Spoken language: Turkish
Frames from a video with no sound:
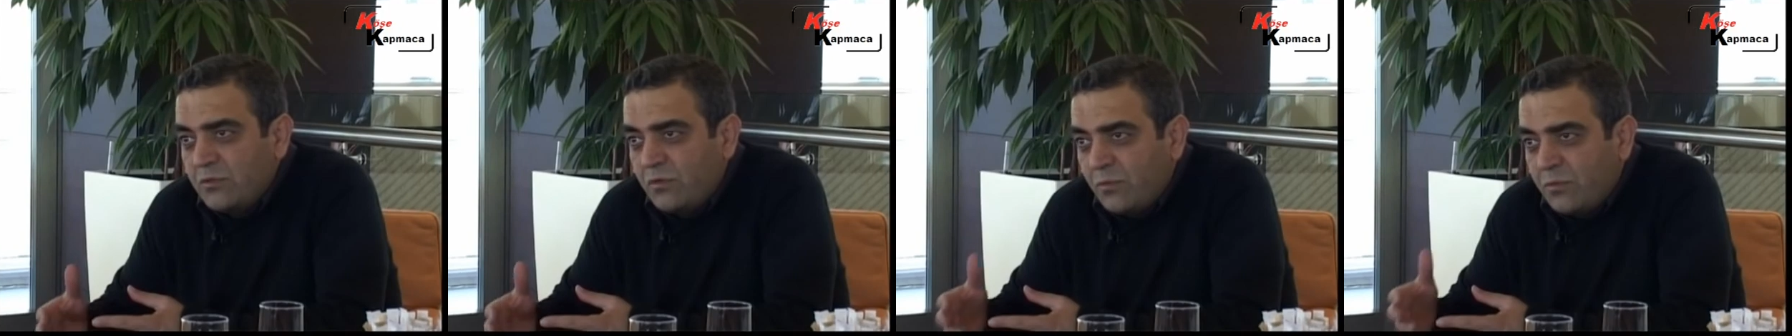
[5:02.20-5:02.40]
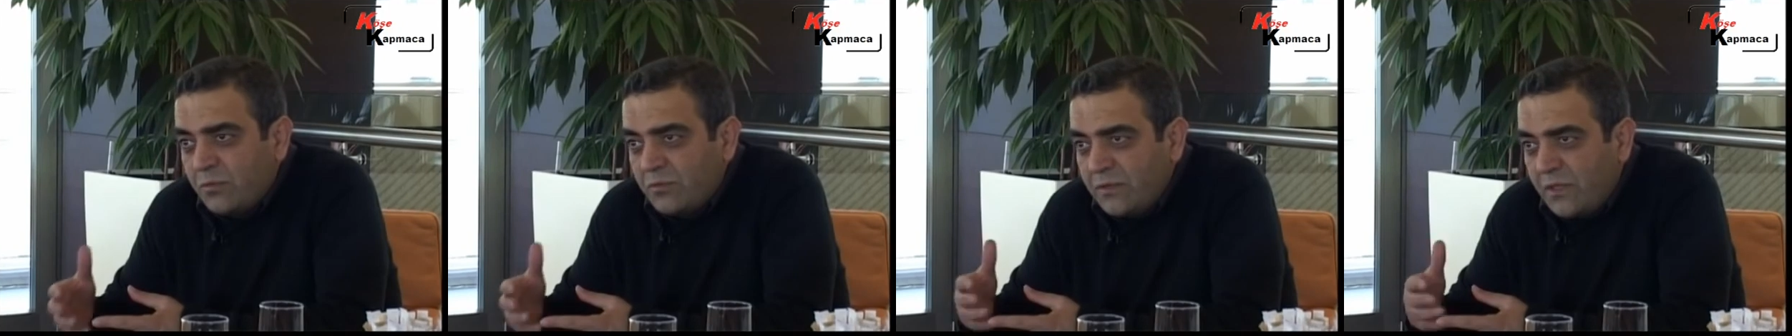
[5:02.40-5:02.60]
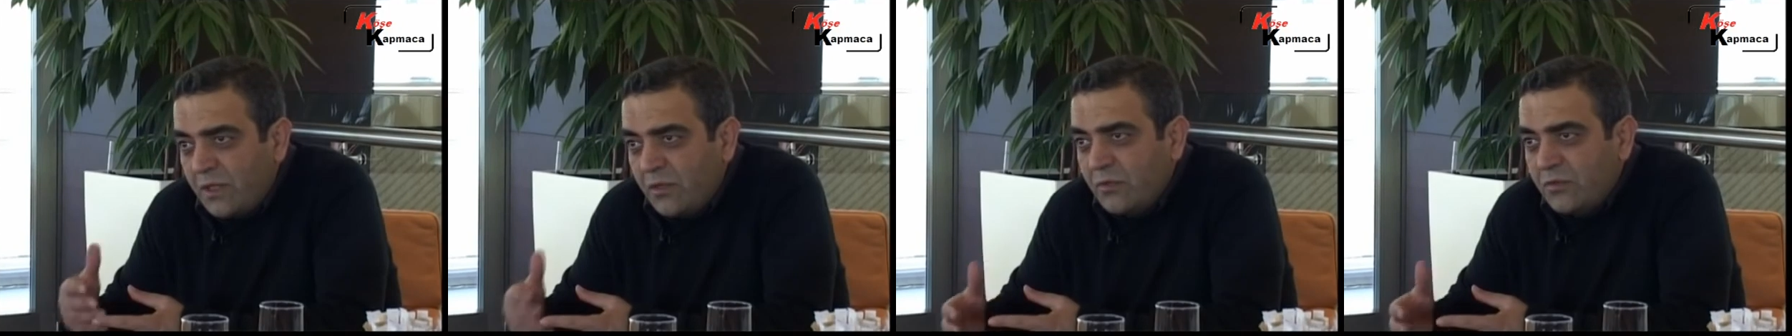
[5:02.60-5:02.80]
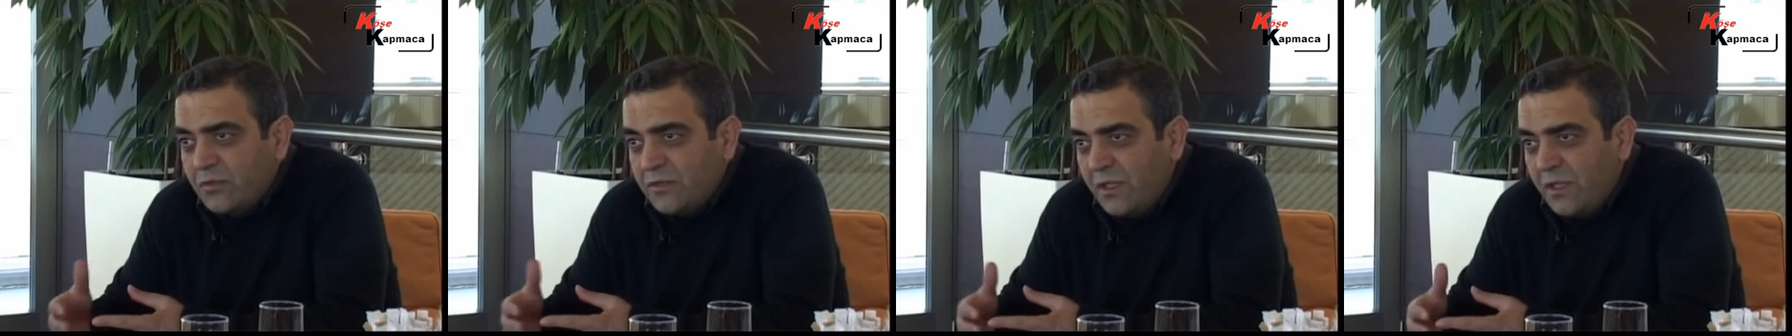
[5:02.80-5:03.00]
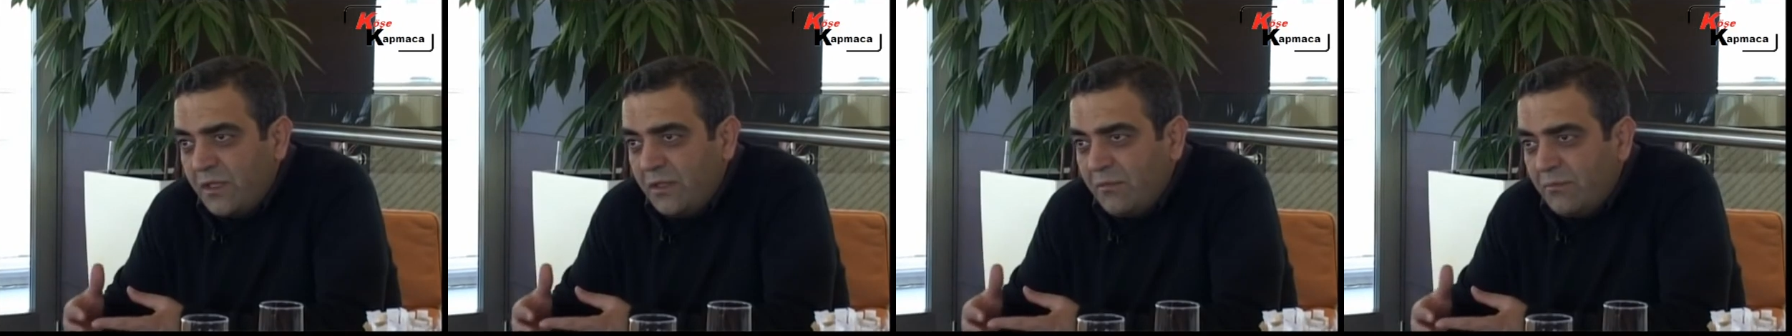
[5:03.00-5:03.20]
toplumdan
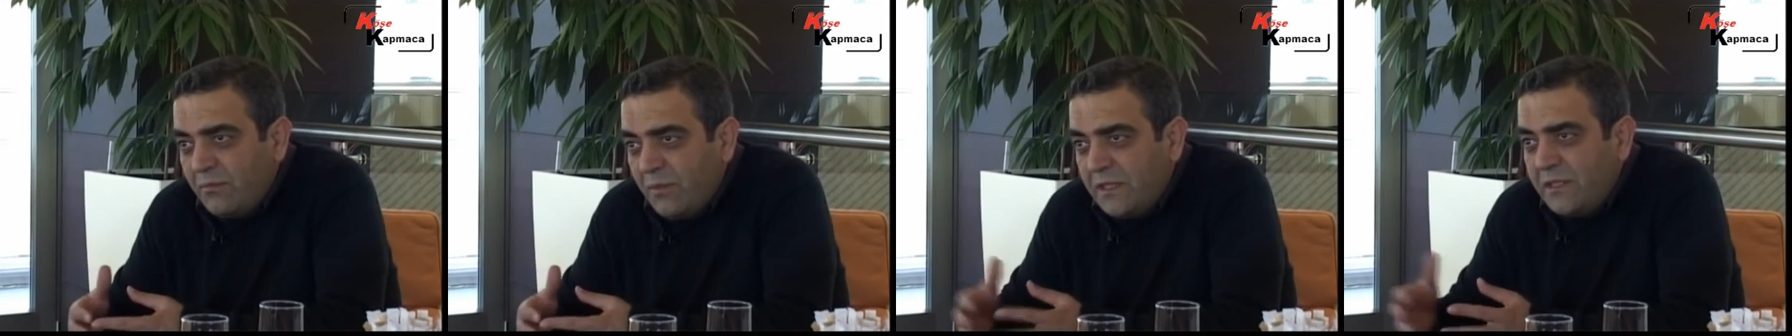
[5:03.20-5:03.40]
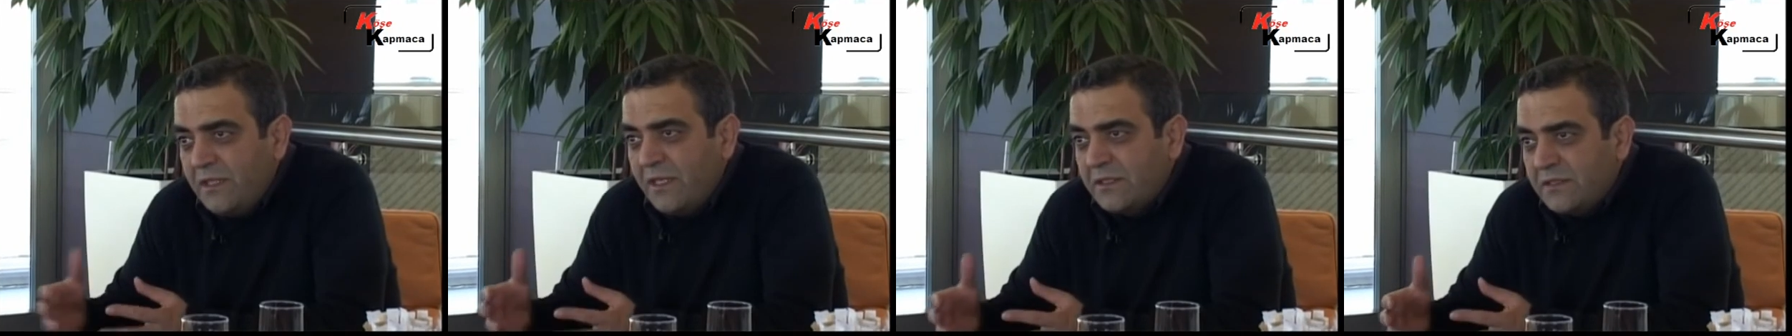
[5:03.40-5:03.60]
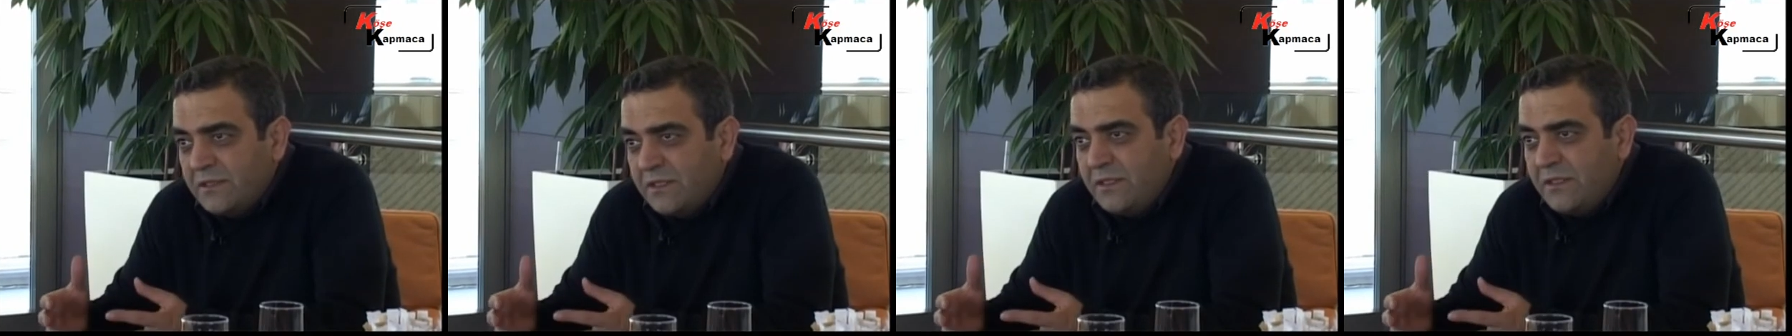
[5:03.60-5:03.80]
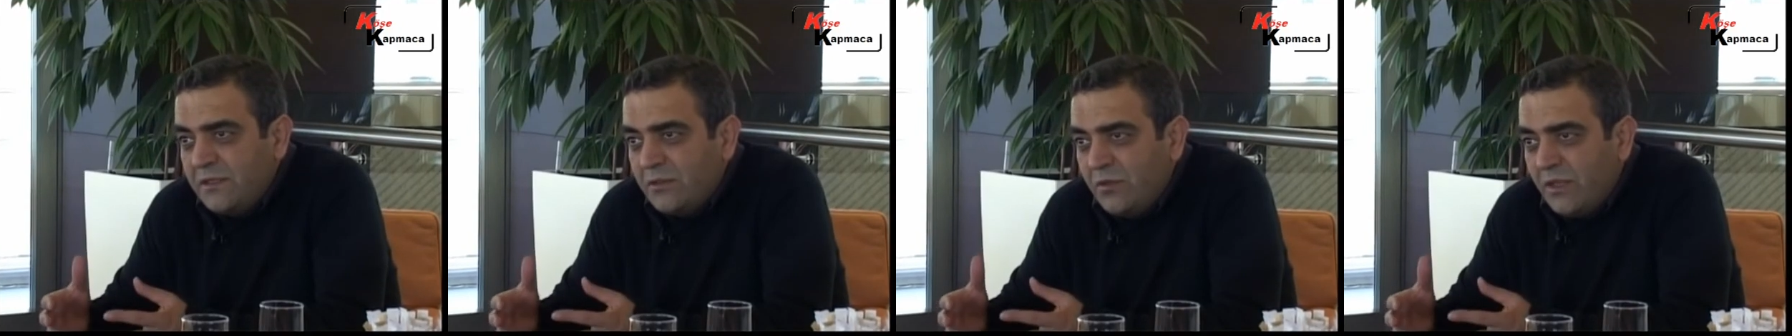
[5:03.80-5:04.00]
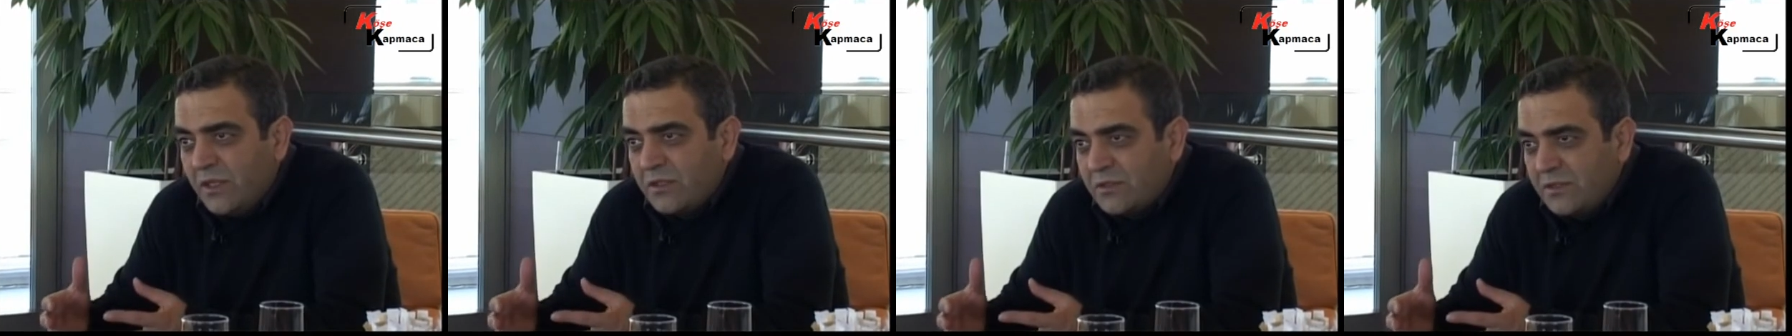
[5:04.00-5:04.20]
önce medya
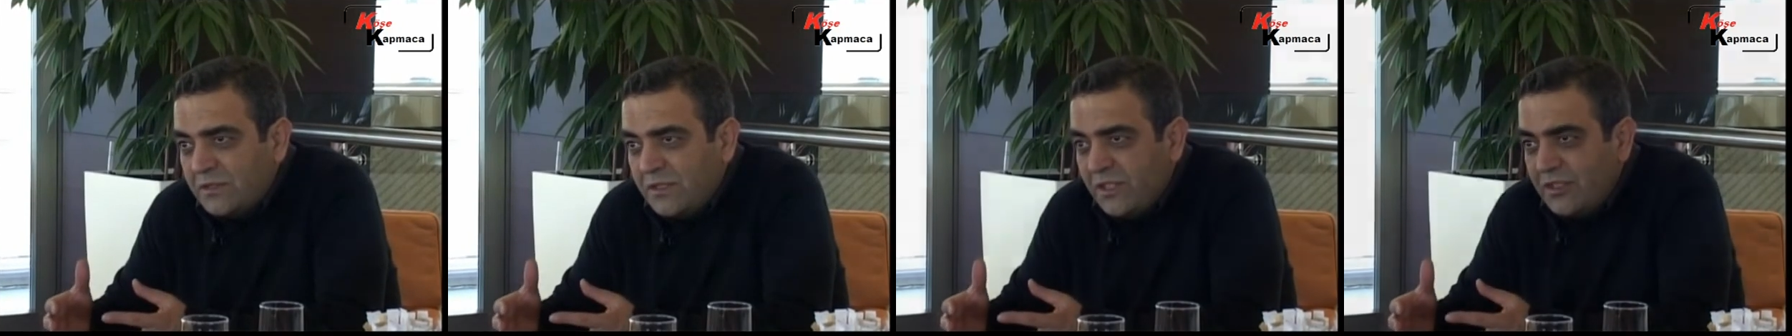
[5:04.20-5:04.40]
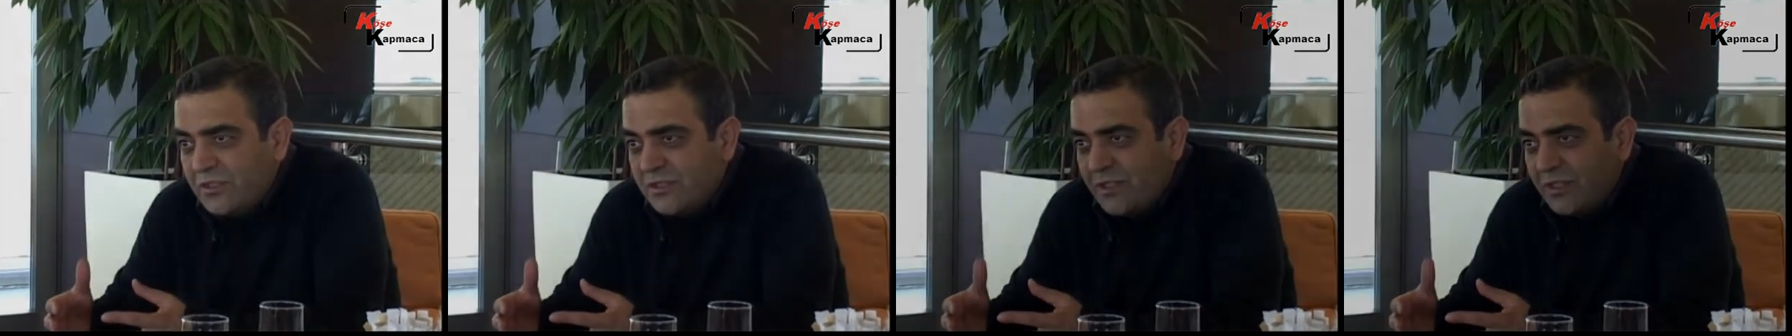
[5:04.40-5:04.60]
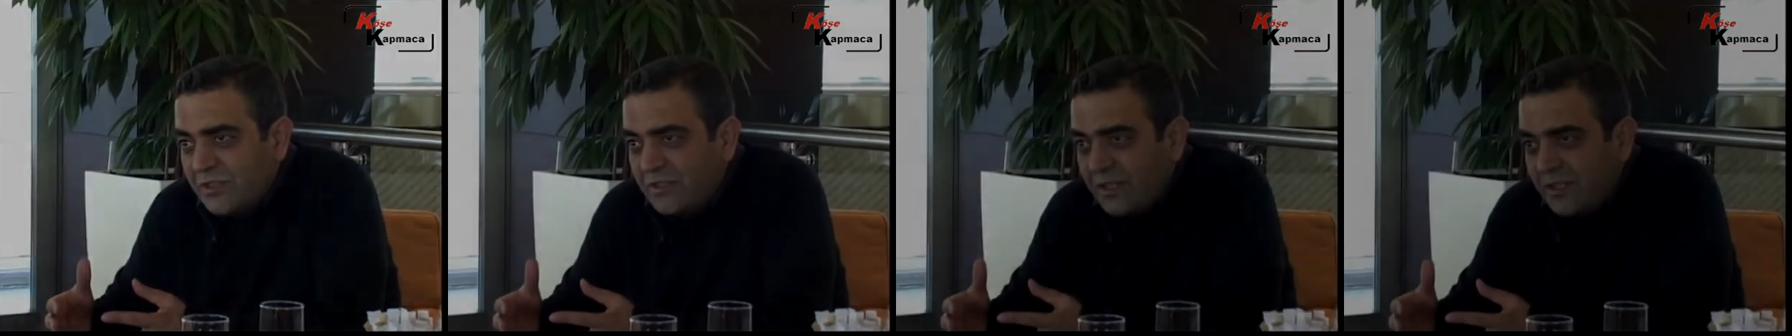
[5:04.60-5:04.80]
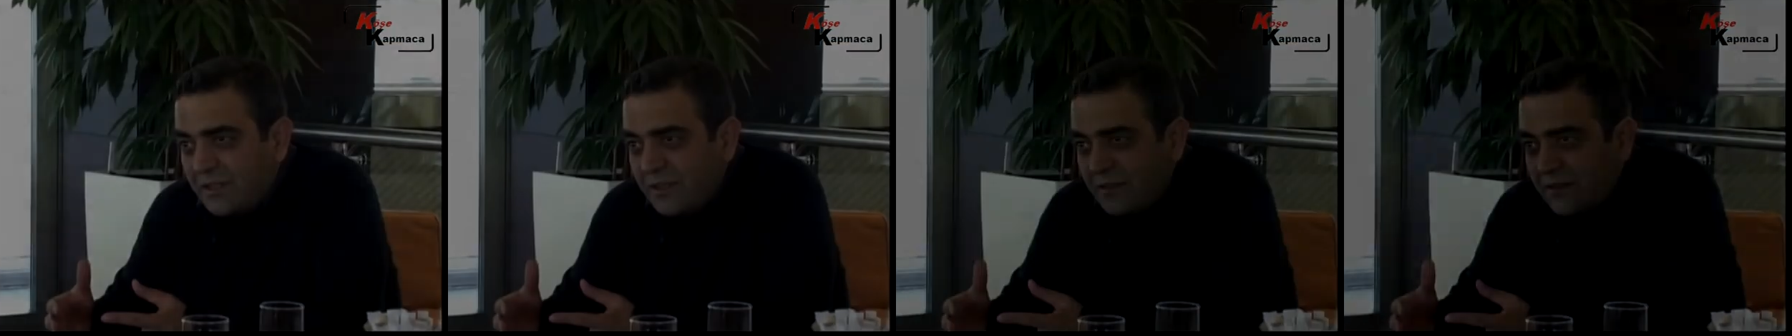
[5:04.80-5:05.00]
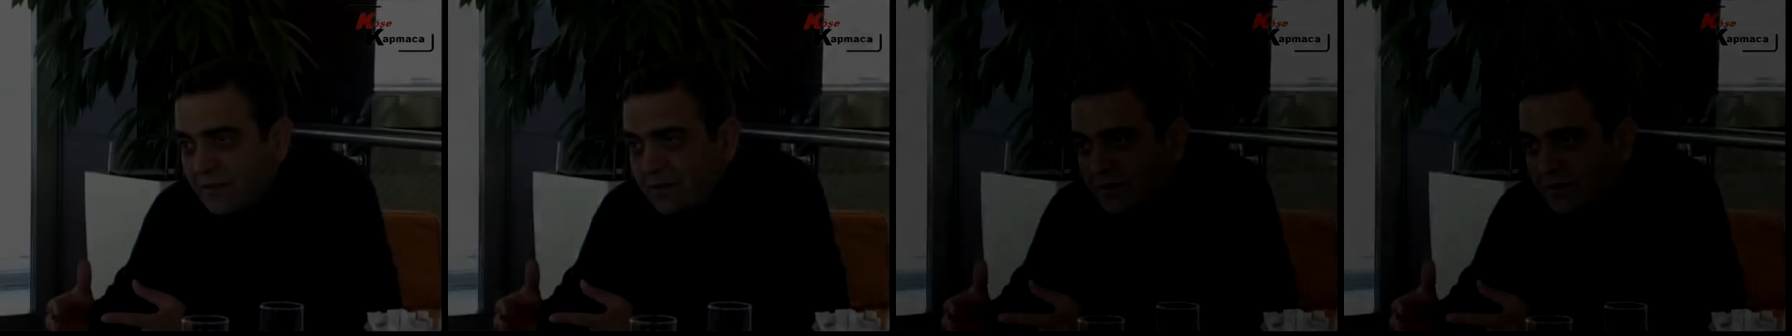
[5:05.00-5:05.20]
zihin dünyasını değiştirecek.